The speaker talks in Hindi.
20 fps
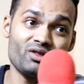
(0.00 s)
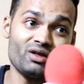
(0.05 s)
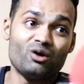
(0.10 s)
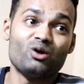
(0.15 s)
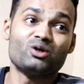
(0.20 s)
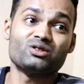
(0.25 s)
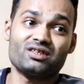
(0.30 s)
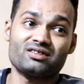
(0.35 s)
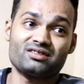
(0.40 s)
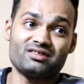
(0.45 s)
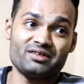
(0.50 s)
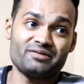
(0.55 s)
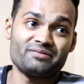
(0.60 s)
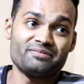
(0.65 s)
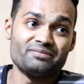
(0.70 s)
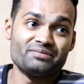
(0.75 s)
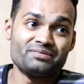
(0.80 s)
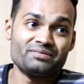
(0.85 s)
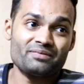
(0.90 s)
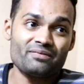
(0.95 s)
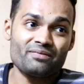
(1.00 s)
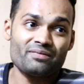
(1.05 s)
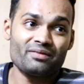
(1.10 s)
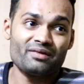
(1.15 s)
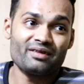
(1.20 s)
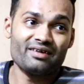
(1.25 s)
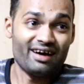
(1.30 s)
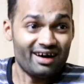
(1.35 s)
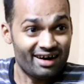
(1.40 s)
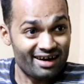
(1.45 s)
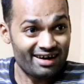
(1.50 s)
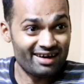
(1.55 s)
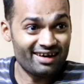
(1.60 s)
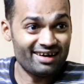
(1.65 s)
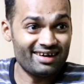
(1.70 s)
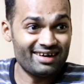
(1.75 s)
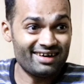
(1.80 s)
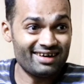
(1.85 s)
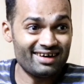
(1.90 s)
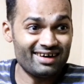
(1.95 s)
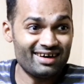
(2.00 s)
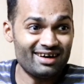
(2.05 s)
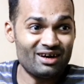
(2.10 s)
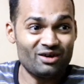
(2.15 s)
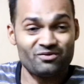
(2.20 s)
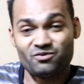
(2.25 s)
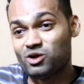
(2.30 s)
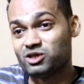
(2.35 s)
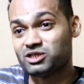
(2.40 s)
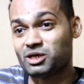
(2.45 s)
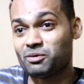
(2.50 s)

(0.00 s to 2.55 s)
मतलब अब तो तालिबान की जानब से फुल सपोर्ट है